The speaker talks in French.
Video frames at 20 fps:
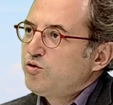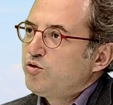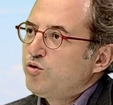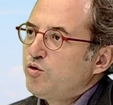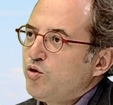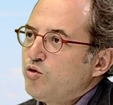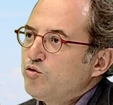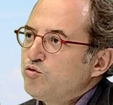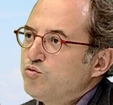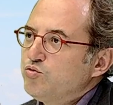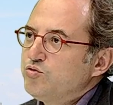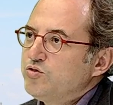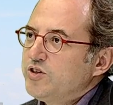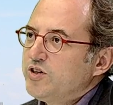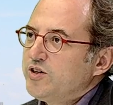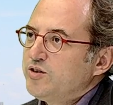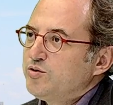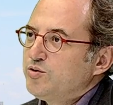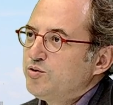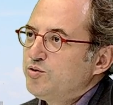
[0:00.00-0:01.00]
en,
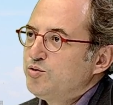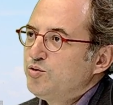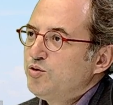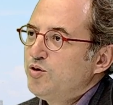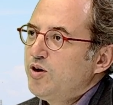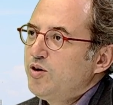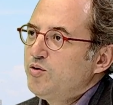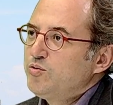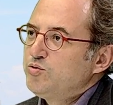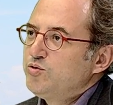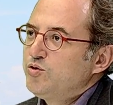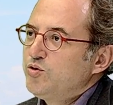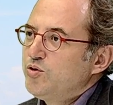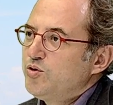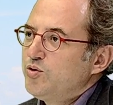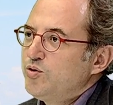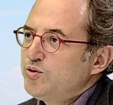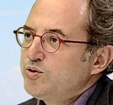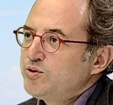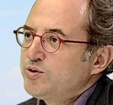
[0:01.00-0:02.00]
soutien de, de l'un ou de
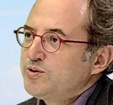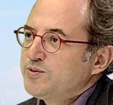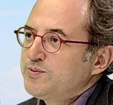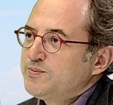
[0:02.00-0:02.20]
l'autre